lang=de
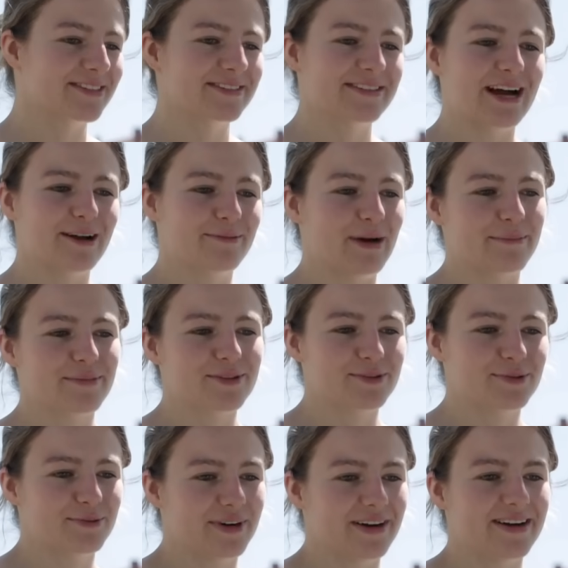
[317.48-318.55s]
Nach dem
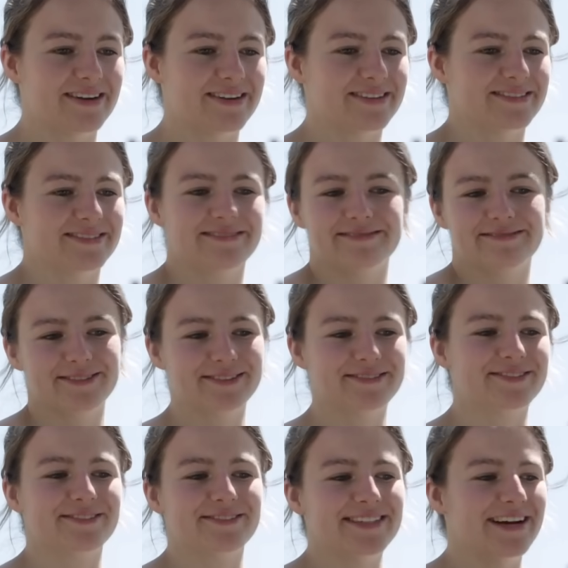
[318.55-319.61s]
Abitur
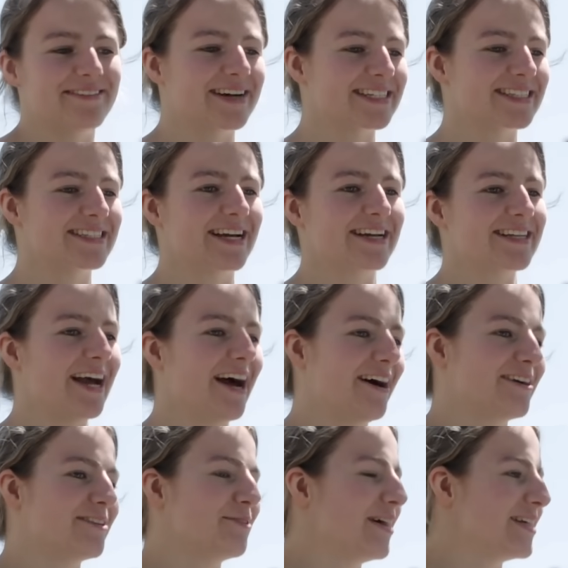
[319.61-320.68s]
so die Erwachsenen sagen,
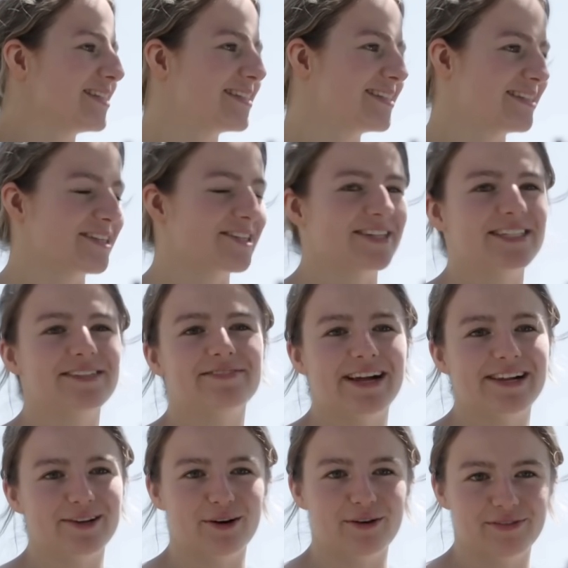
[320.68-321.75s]
ja, du hast, dir steht die
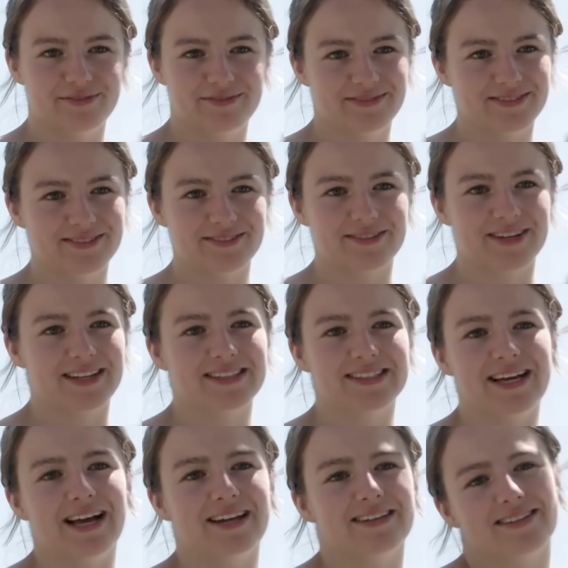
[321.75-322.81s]
Welt offen, du
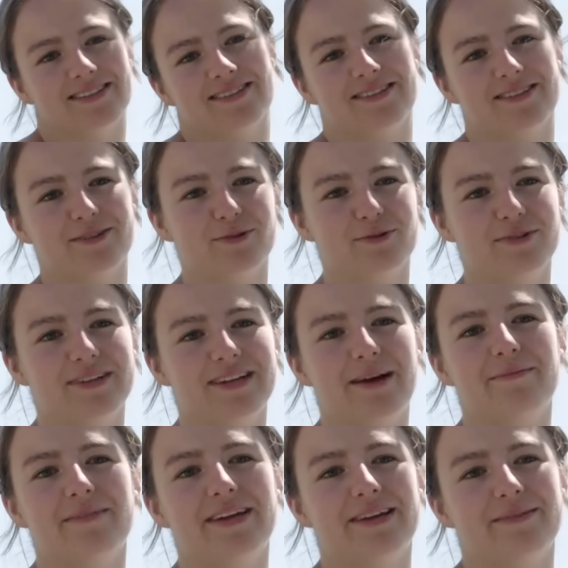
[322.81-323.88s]
kannst alles tun in
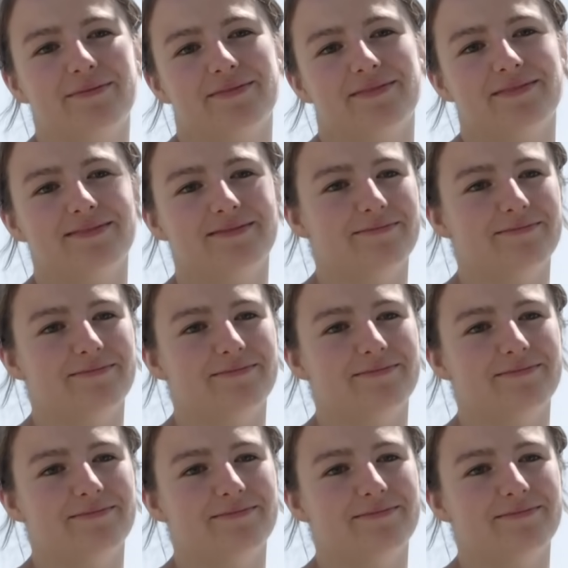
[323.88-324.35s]
deinem Leben,